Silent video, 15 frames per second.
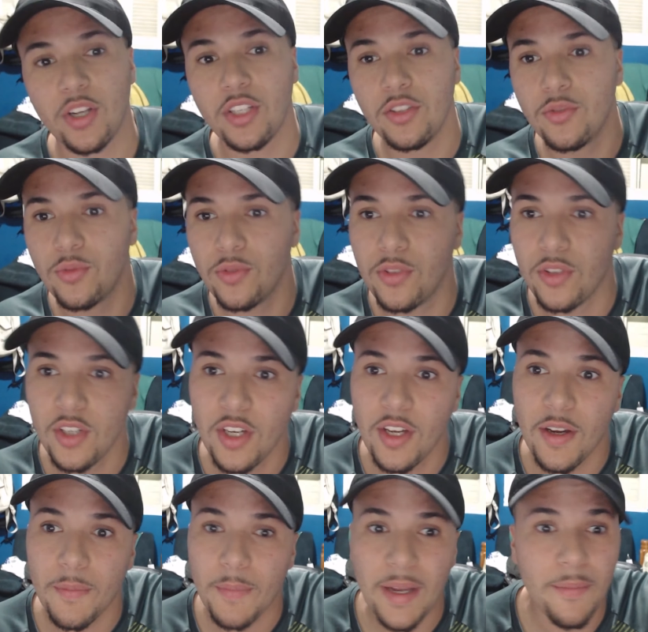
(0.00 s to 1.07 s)
em tudo.
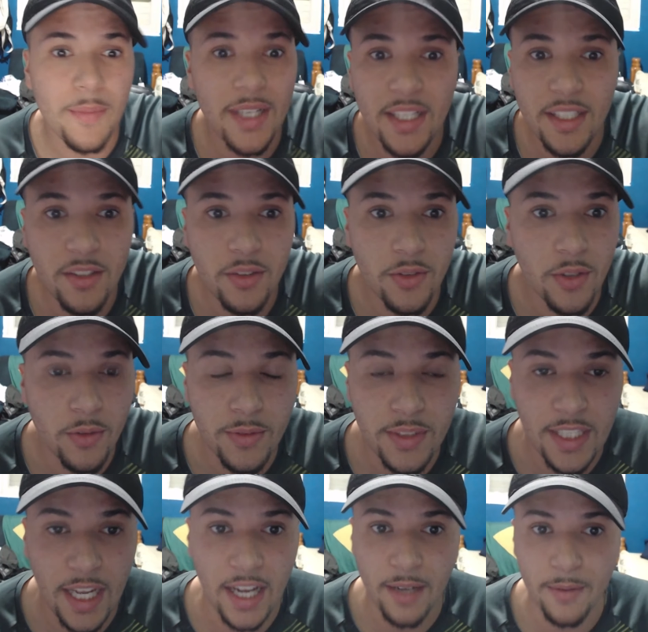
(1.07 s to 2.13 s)
Mas, mano, não
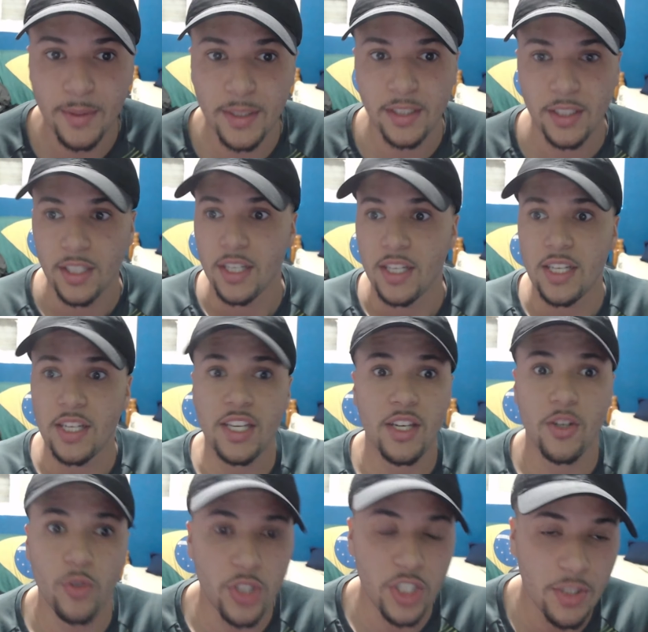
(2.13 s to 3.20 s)
dá, mano.
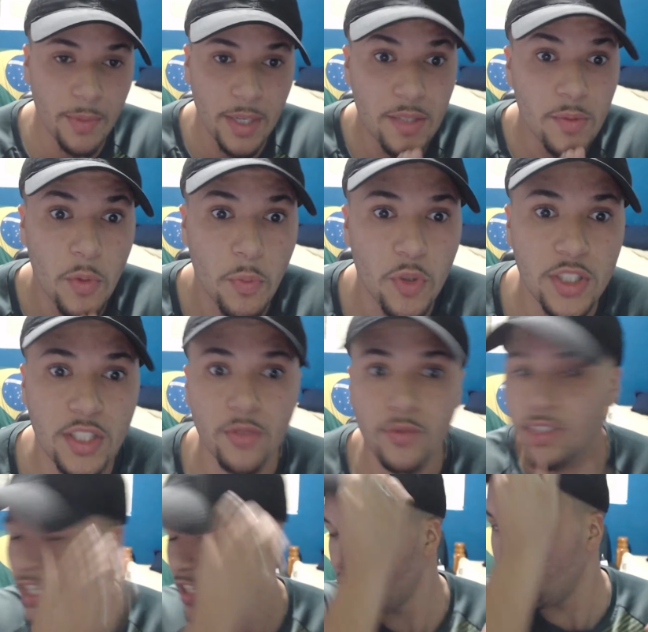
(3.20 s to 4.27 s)
Hoje mesmo eu postei um
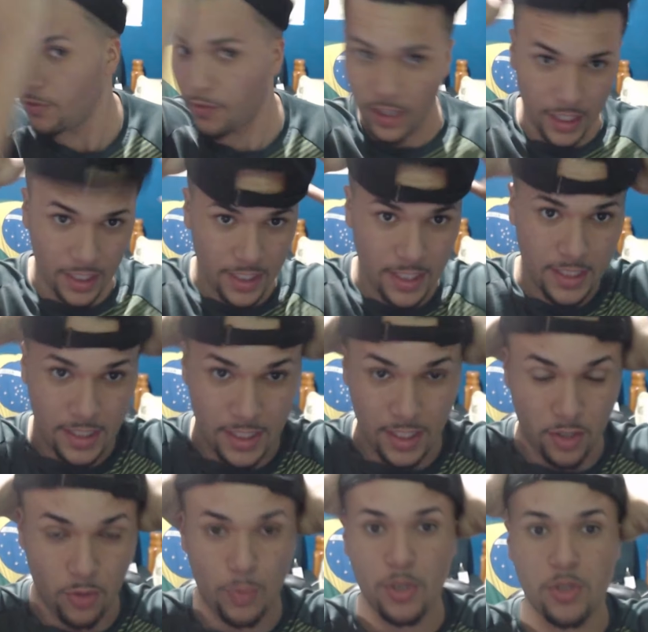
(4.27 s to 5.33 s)
texto falando assim que
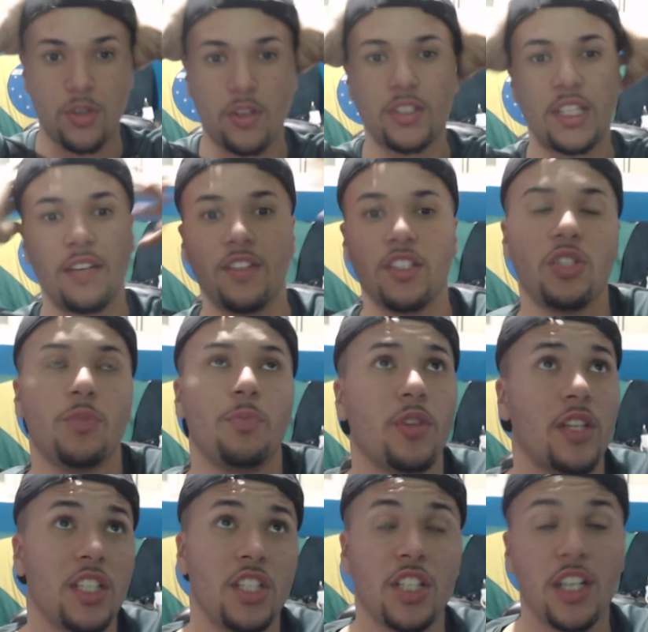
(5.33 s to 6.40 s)
o pessoal tava, tipo,
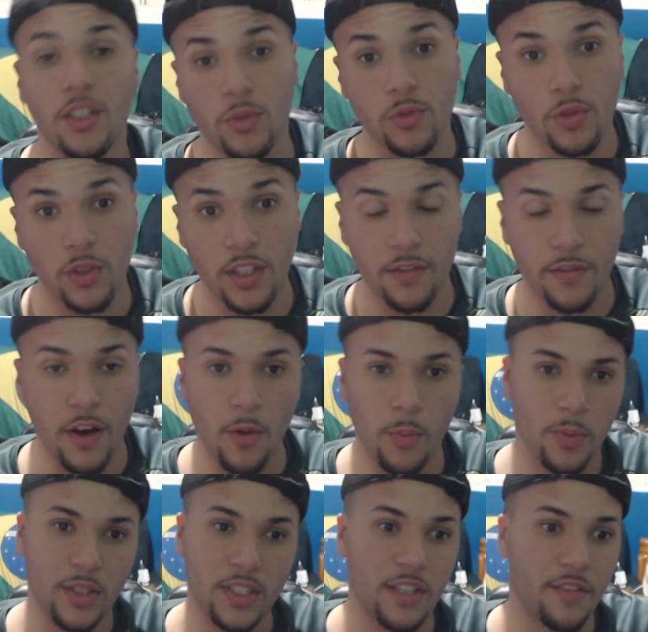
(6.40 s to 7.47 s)
criticando o Dorival
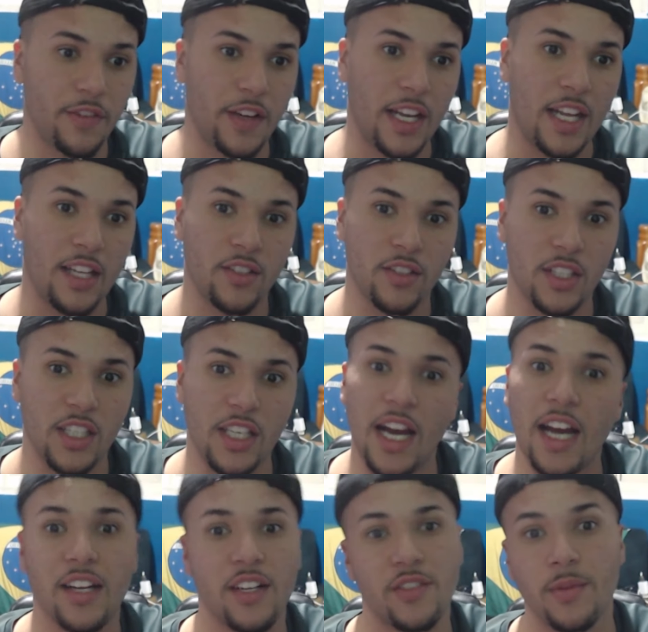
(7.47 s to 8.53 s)
por ter falado que, ah,
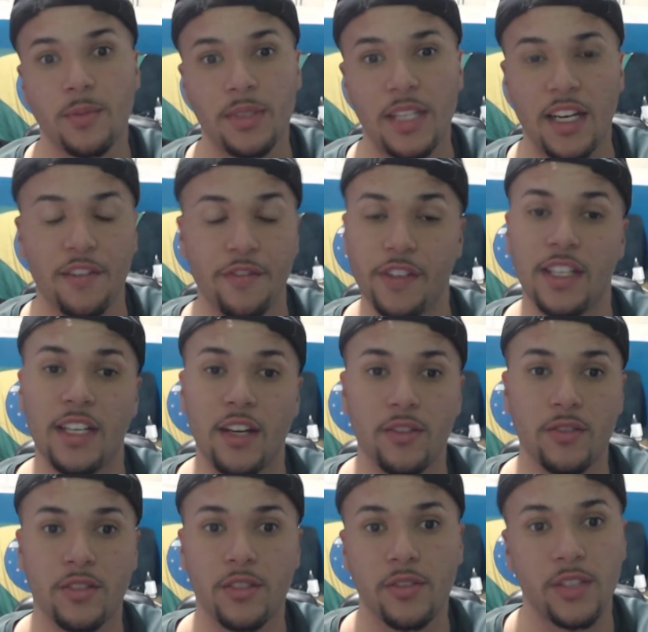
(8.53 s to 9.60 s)
nós vamos estar tá na final, não
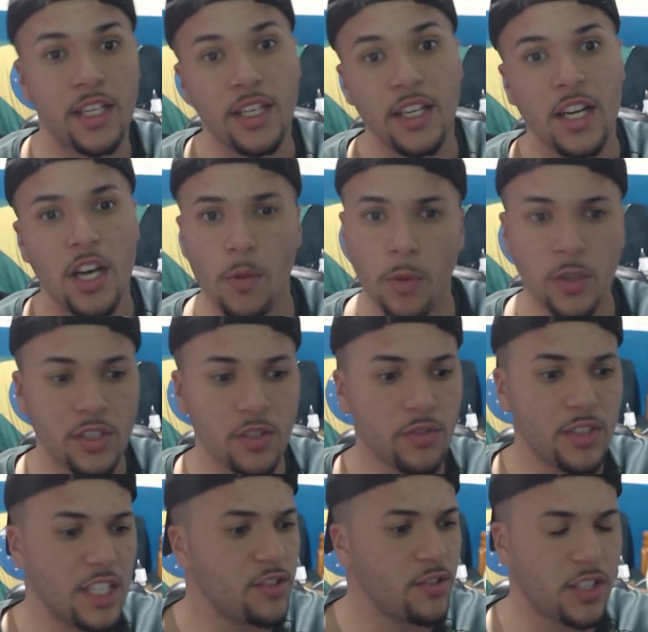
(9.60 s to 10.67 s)
sei o que. Eu postei um
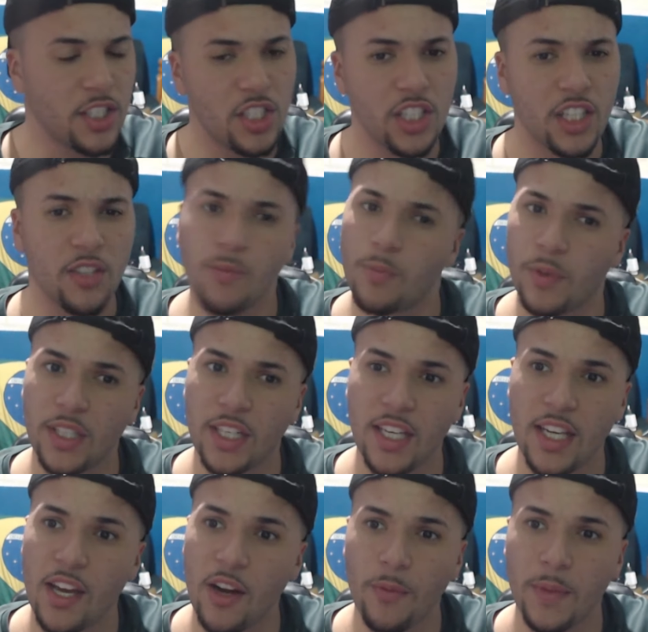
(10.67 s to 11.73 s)
texto criticando, porque
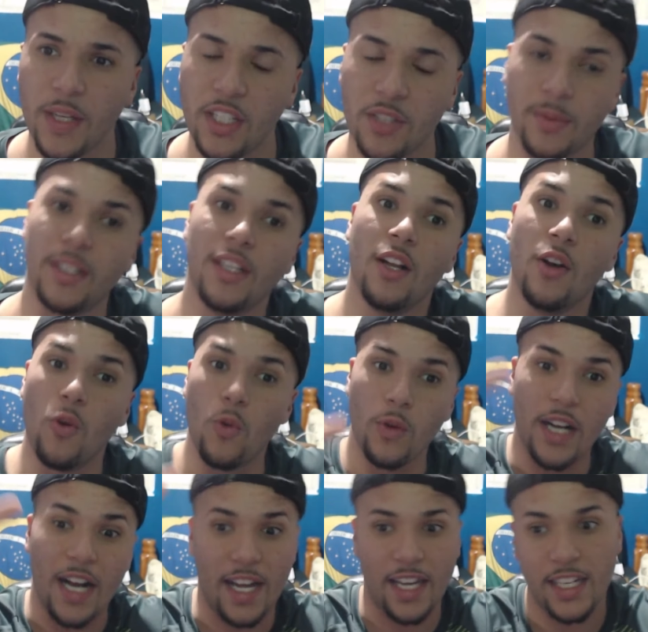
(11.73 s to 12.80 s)
realmente, mano, o
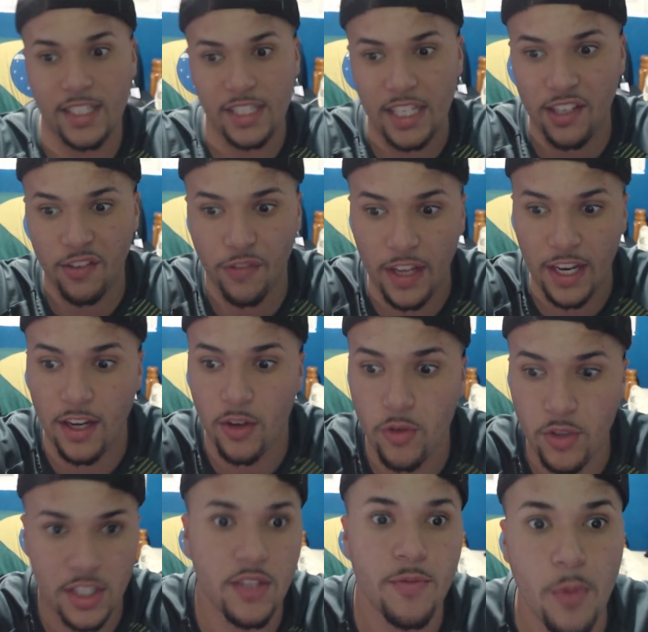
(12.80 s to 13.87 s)
cara tem que falar
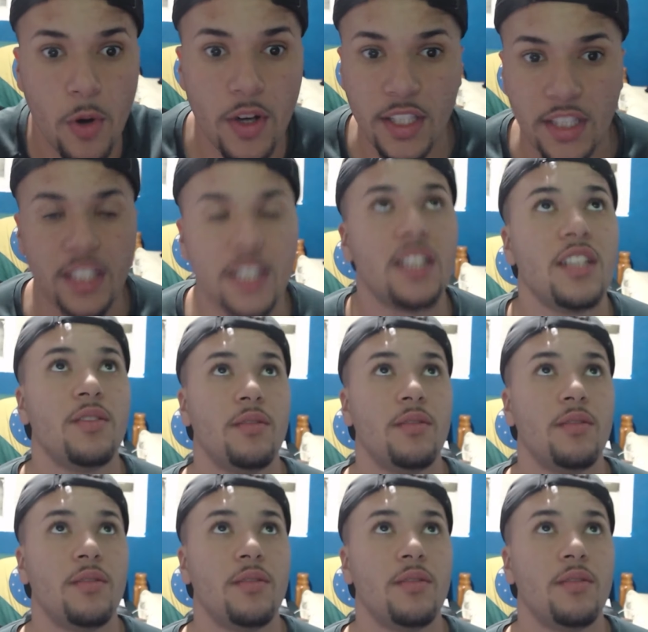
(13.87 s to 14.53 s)
coisas boas, tem que